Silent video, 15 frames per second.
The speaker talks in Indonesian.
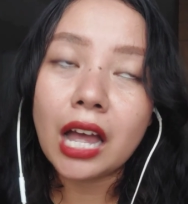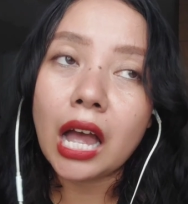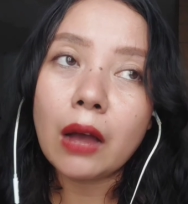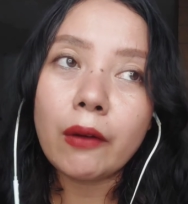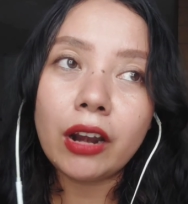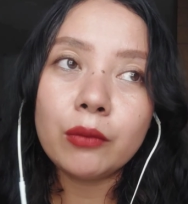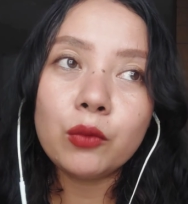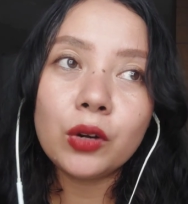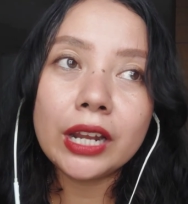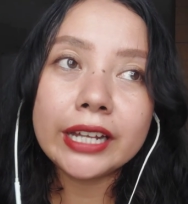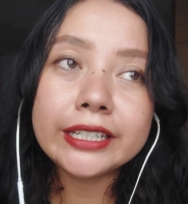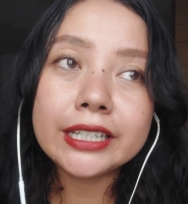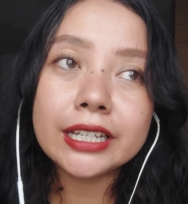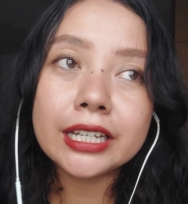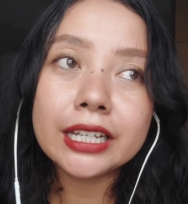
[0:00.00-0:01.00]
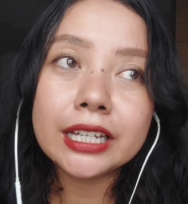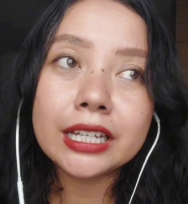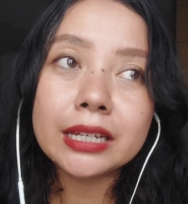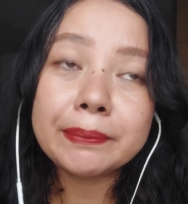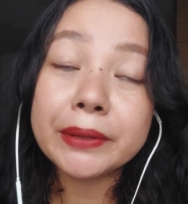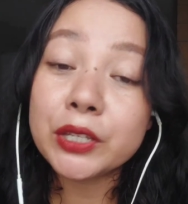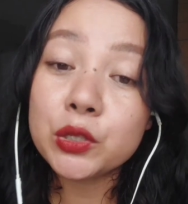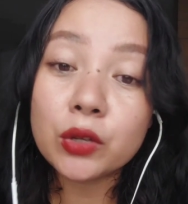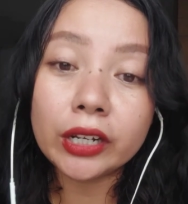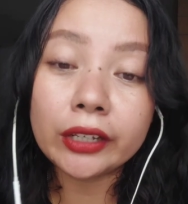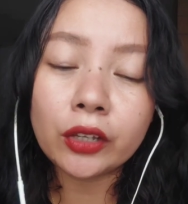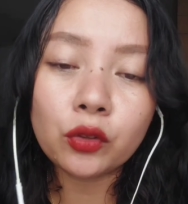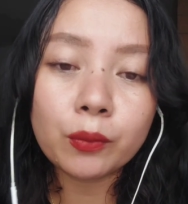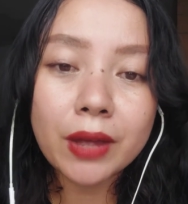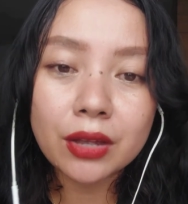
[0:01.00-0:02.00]
awal mulanya
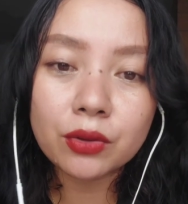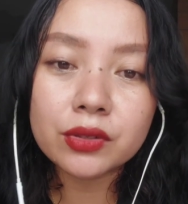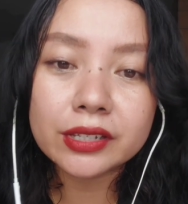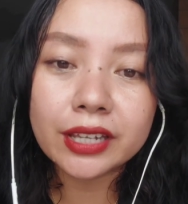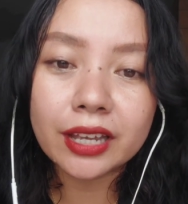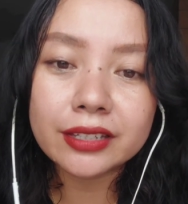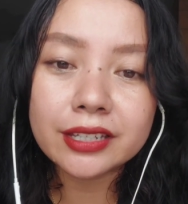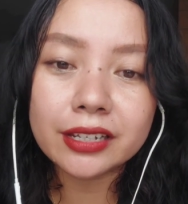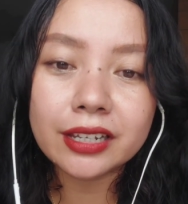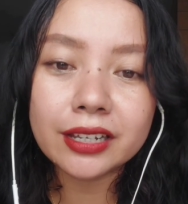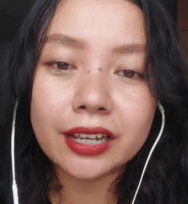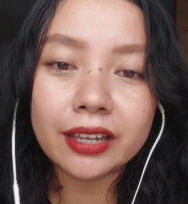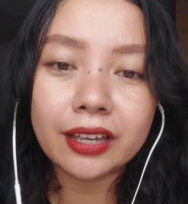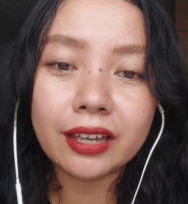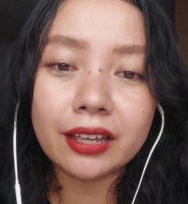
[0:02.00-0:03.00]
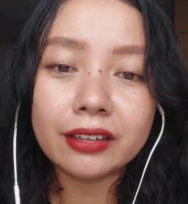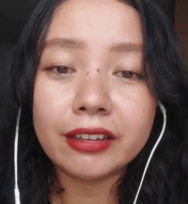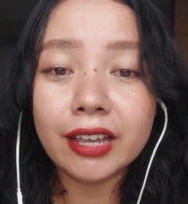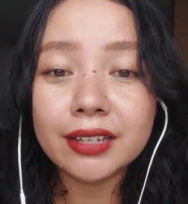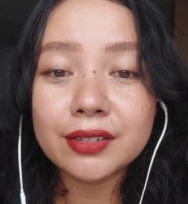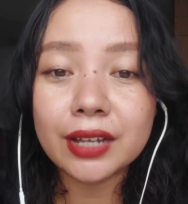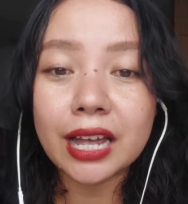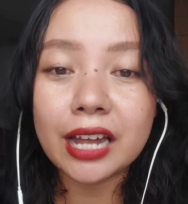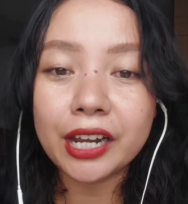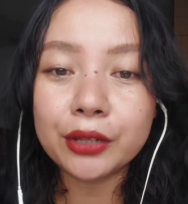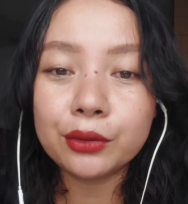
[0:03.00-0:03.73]
penjualannya tuh bagus ya jadi kayak ya sehari